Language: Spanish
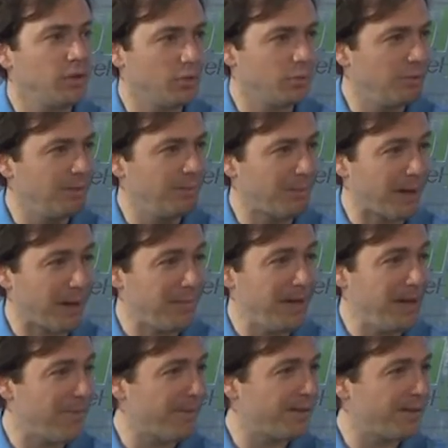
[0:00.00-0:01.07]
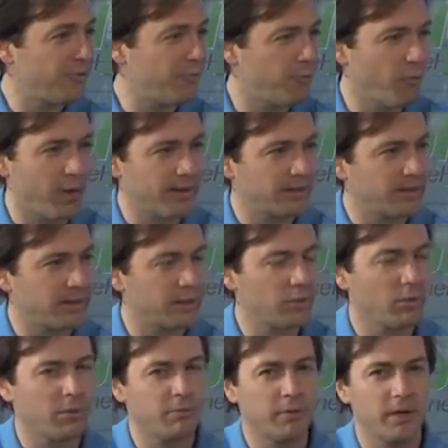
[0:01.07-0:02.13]
y para mí la más fuerte de
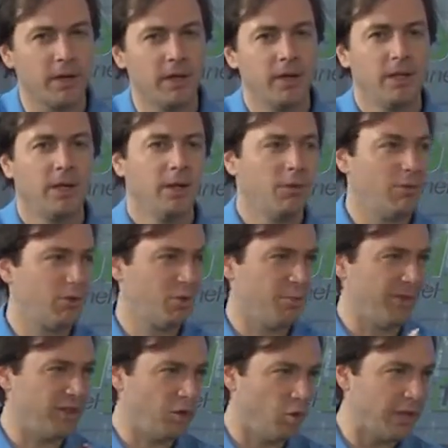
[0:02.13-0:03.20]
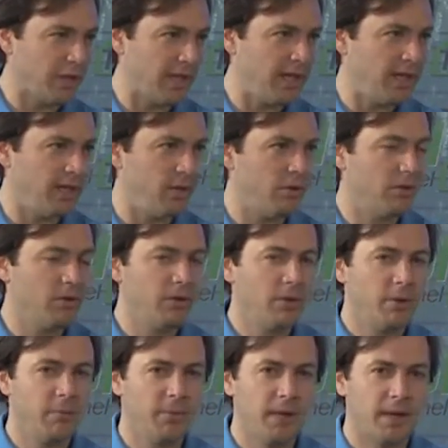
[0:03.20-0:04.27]
todas fue cuando Mendoza le dijo,
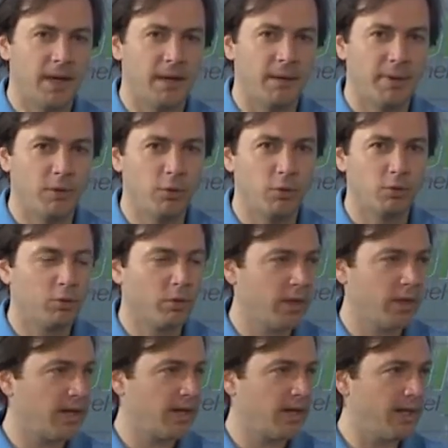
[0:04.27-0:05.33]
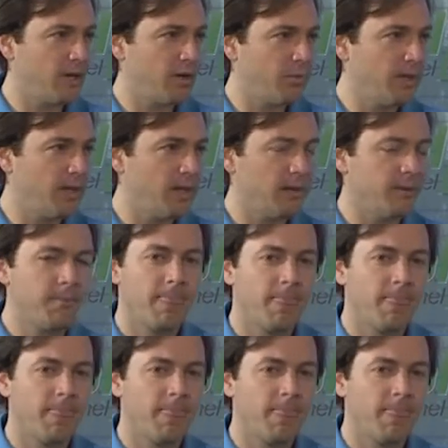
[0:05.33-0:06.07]
mira, Maduro, ¿tú quieres que haya comida?